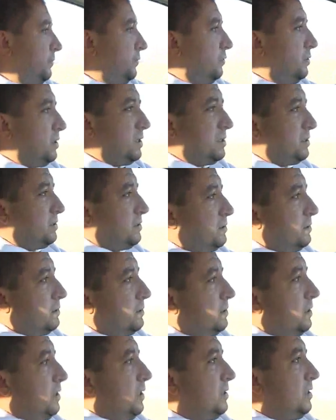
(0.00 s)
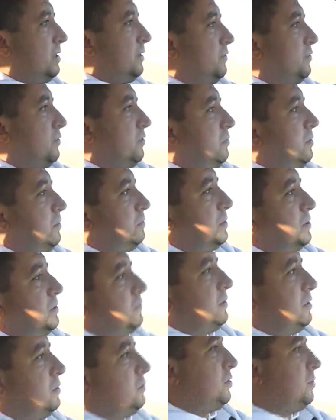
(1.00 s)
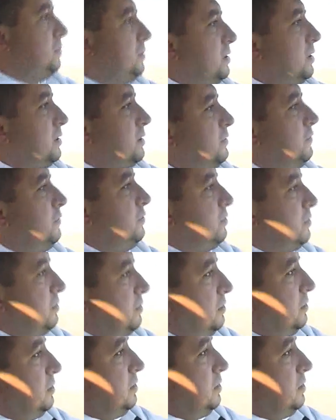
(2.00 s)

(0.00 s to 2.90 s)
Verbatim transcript: У нас редкий автомобиль по асфальту себя так ведет.